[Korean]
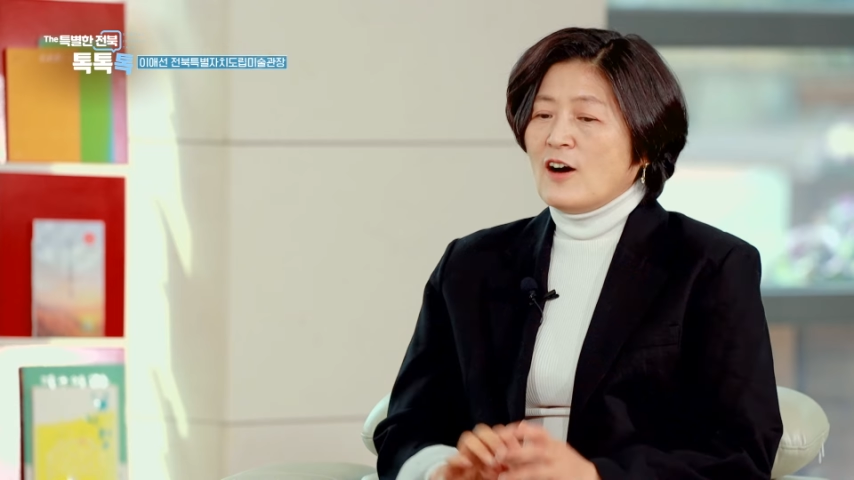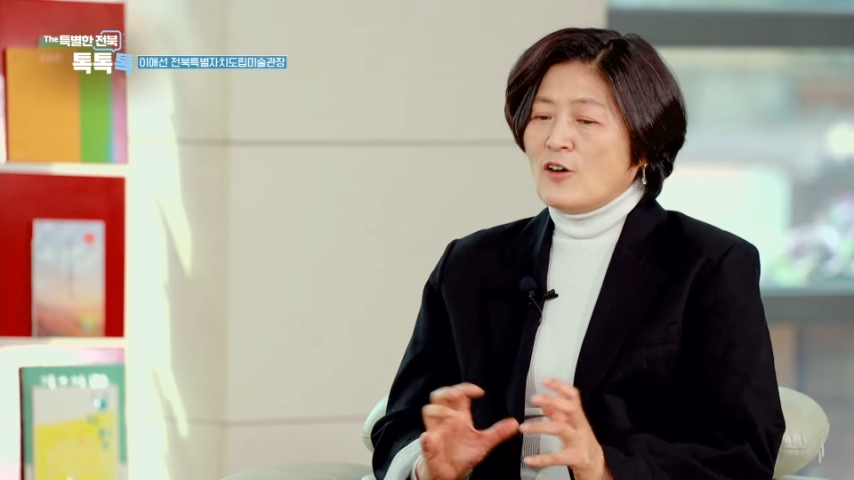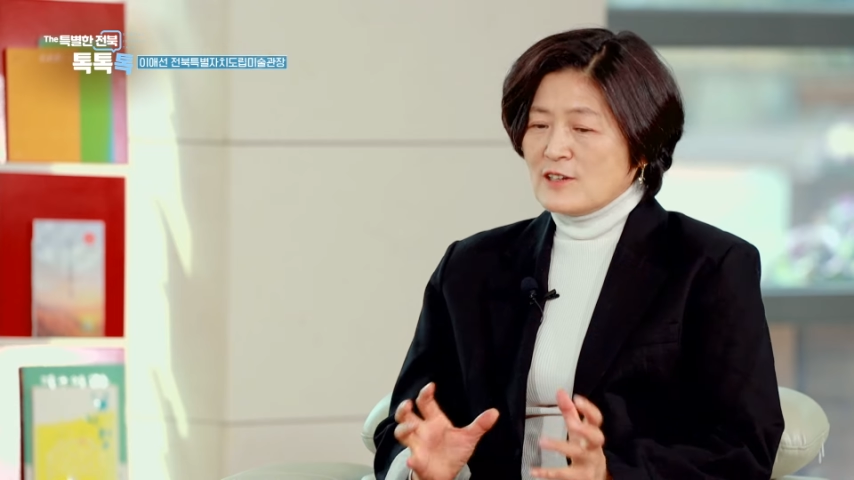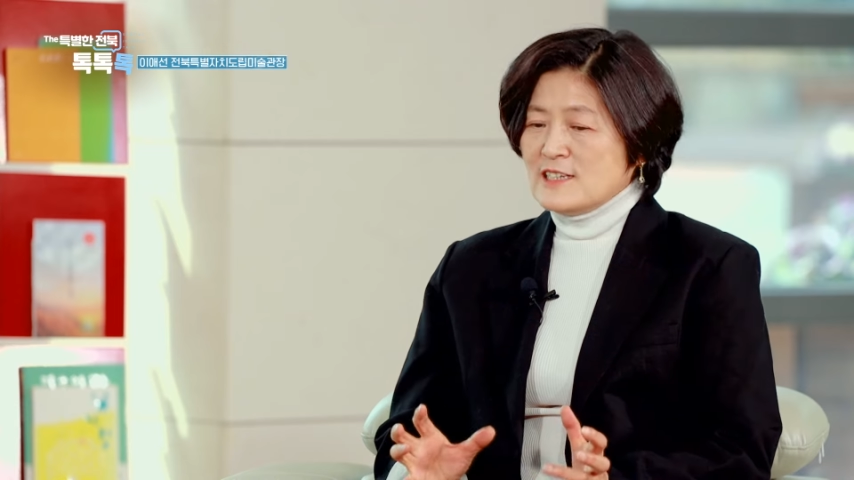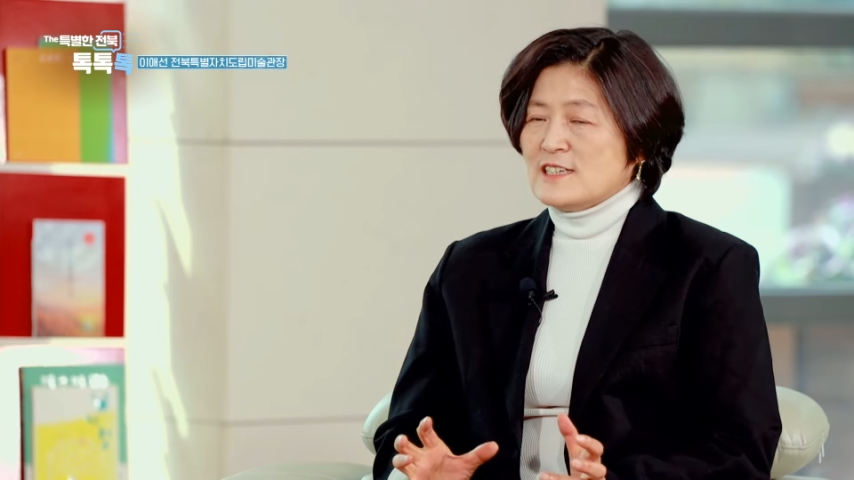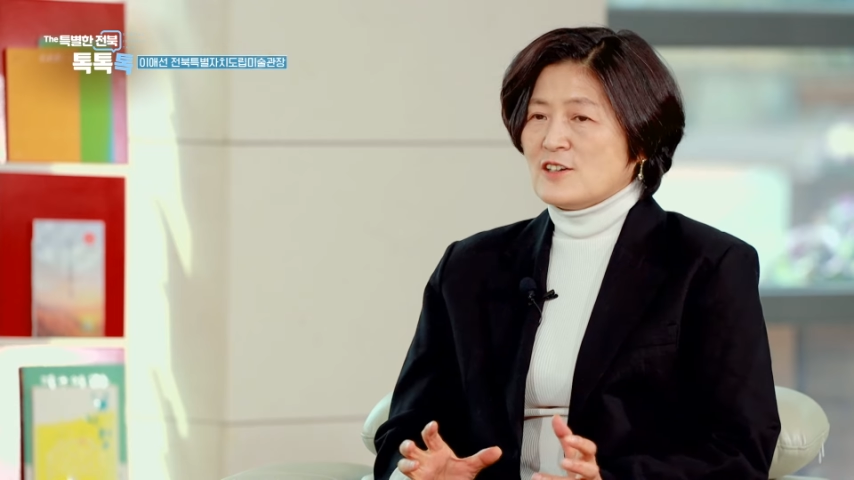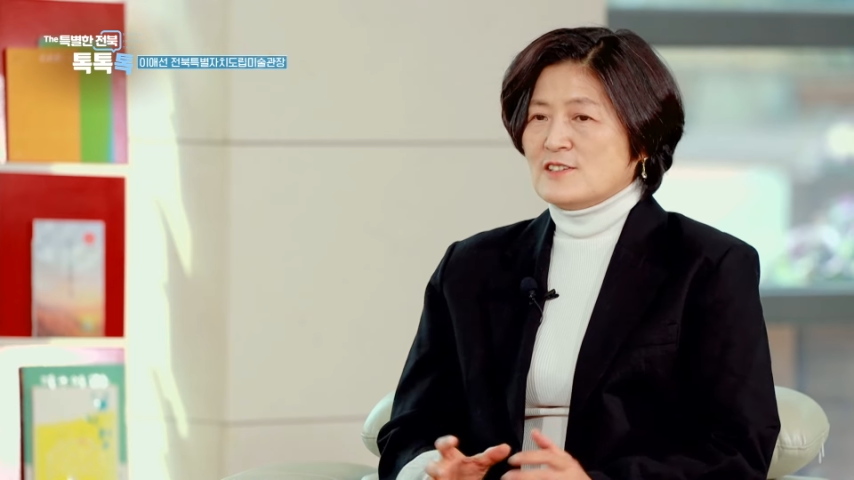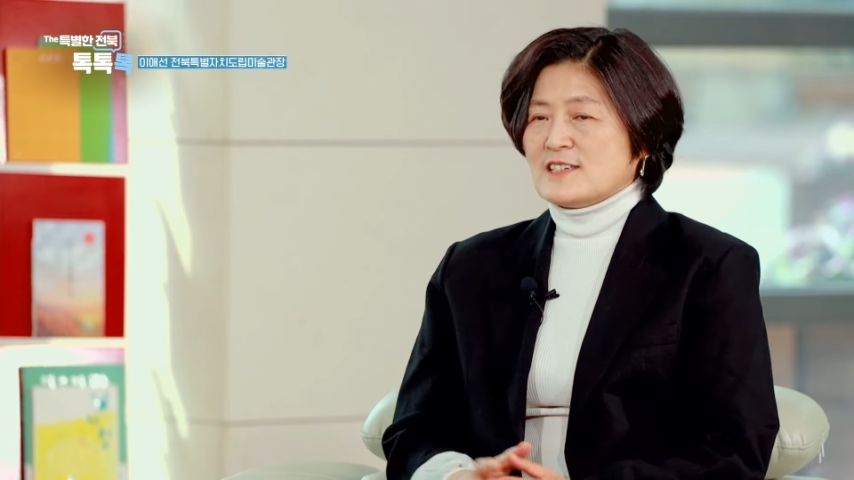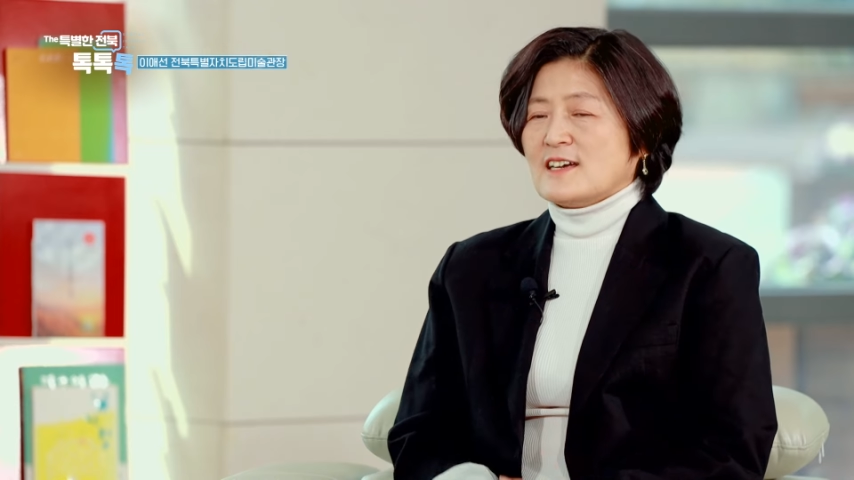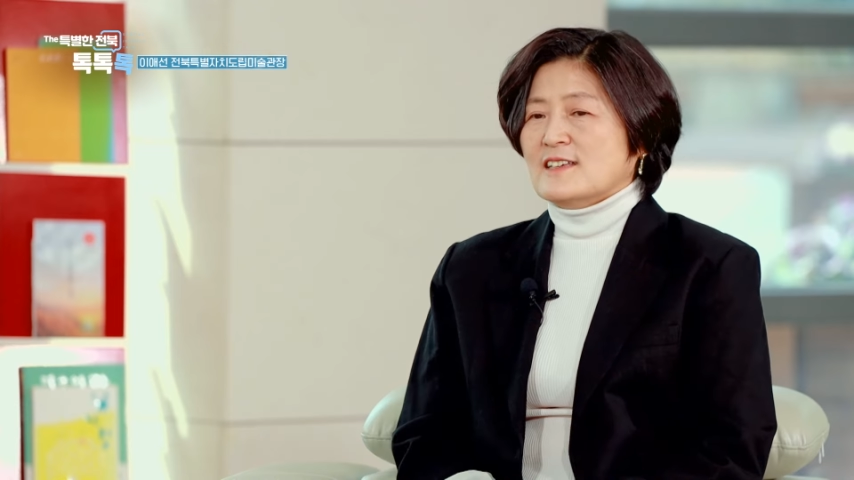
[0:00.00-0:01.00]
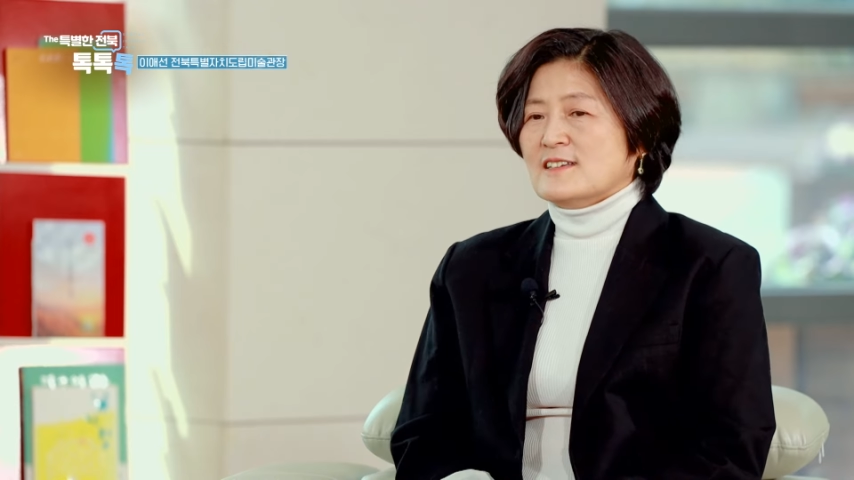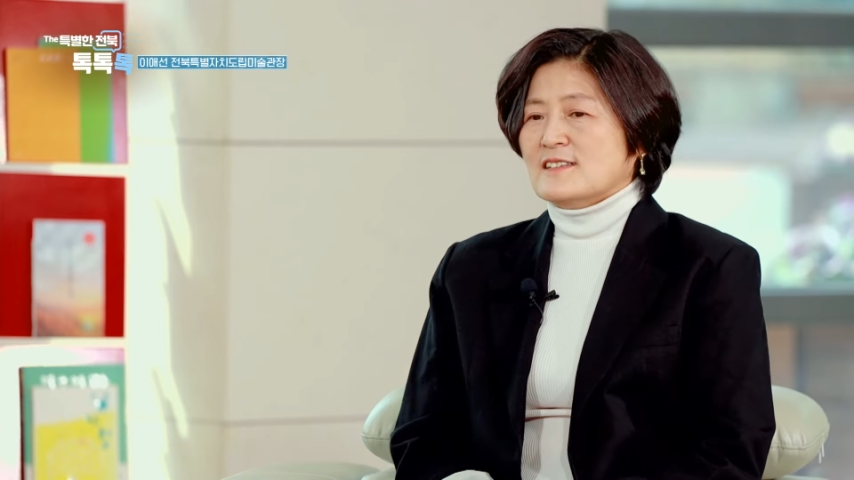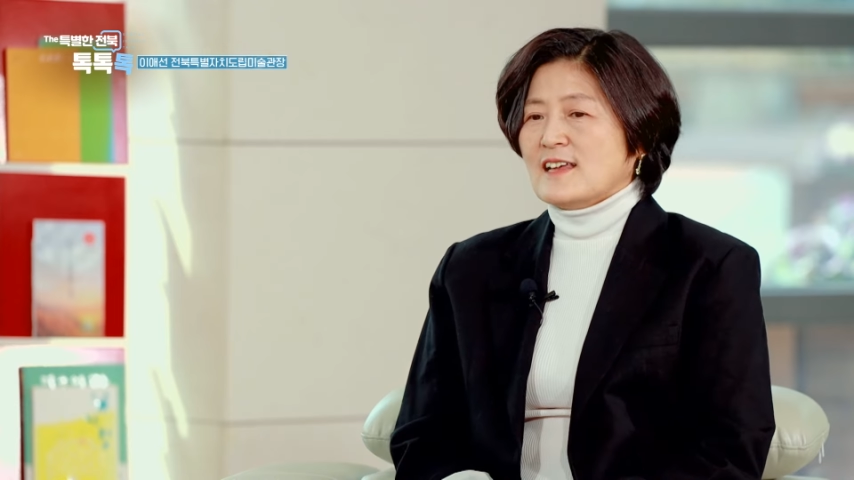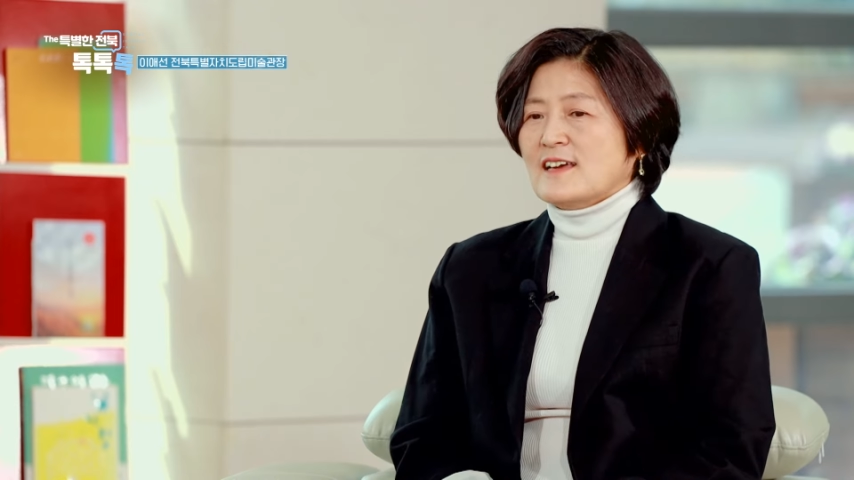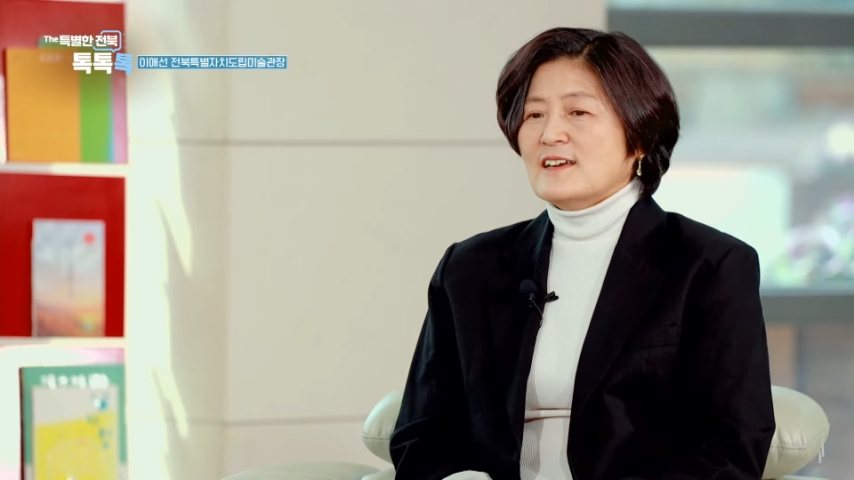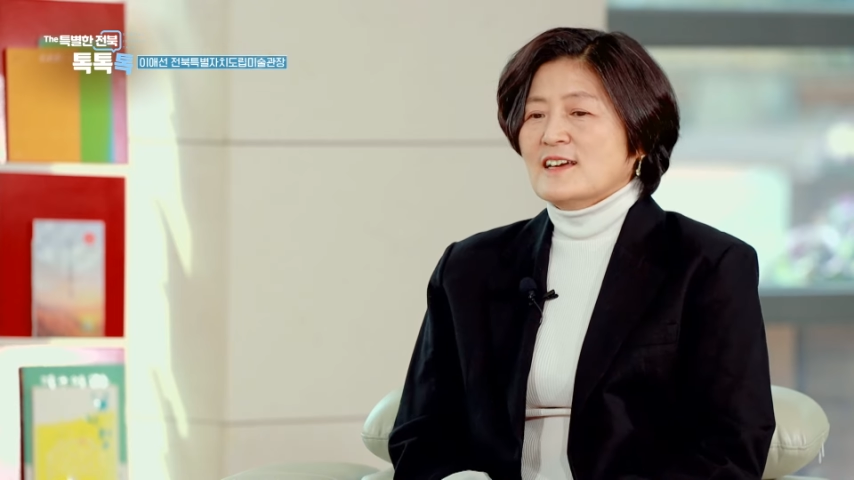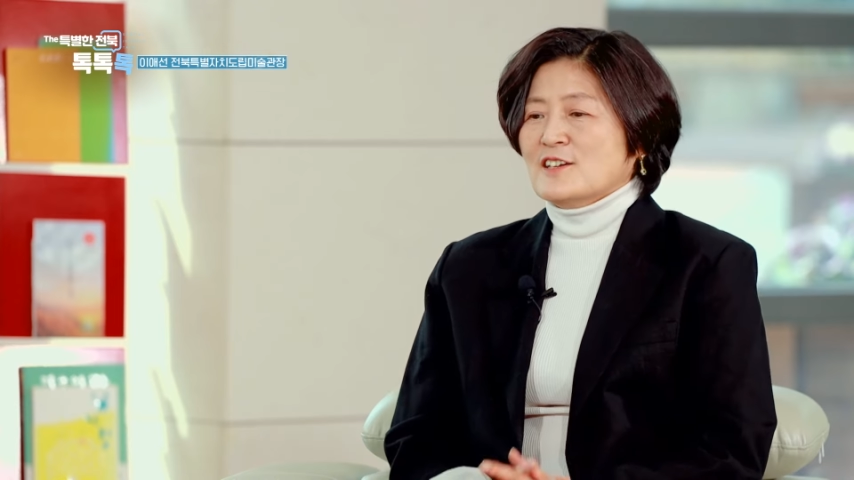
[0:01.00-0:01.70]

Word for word: 어린이 전시가 있는데